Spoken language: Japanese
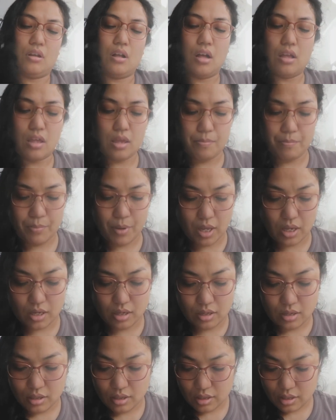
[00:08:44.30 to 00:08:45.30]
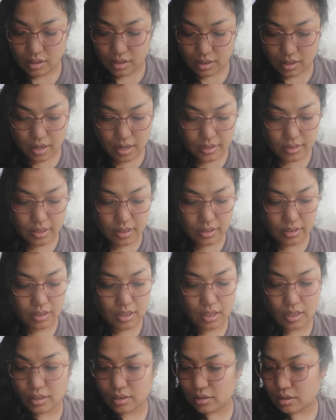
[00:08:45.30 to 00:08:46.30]
がいっぱい買いたく
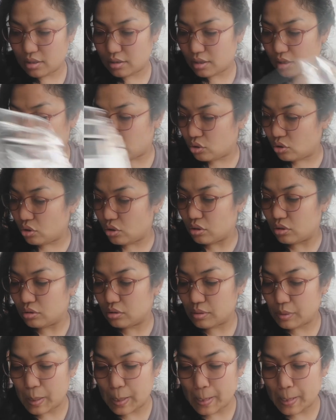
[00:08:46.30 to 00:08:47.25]
て行ったんだけど